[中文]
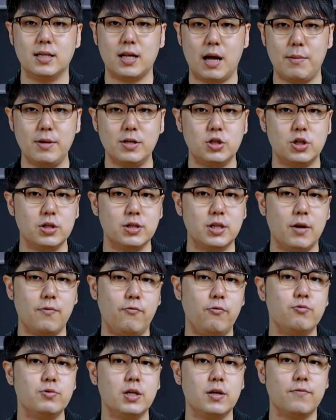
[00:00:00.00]
台北车站
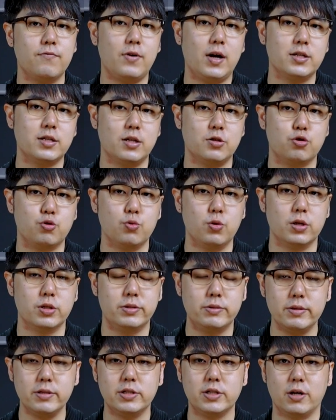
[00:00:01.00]
附近发展出了
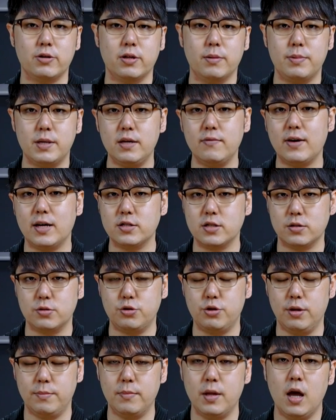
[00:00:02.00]
最早的批发商
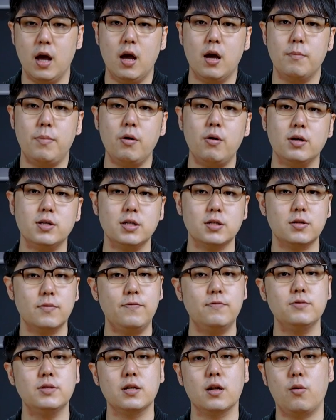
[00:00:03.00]
圈，包含像是
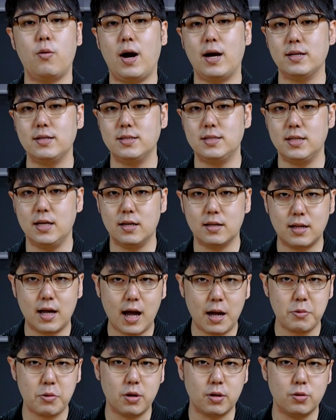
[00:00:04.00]
附近的华阴街。
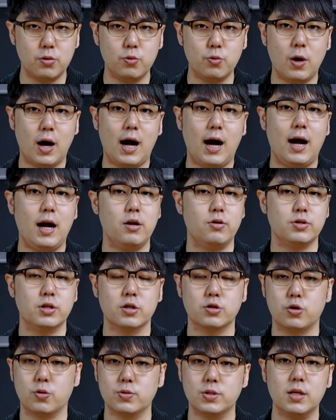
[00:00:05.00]
太原路啊，还有
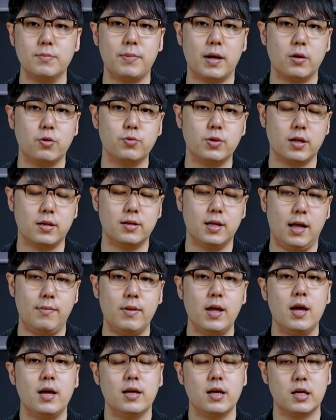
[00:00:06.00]
这个重庆北路等
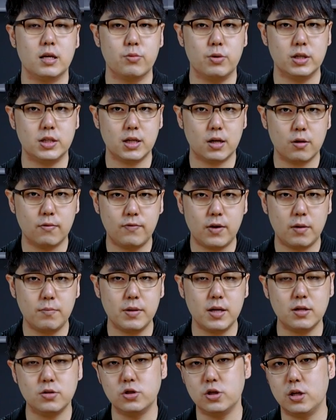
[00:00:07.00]
等，也因为交通
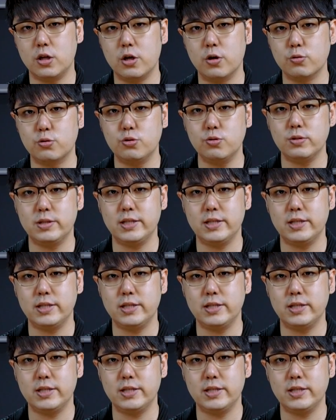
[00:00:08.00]
方便，人流聚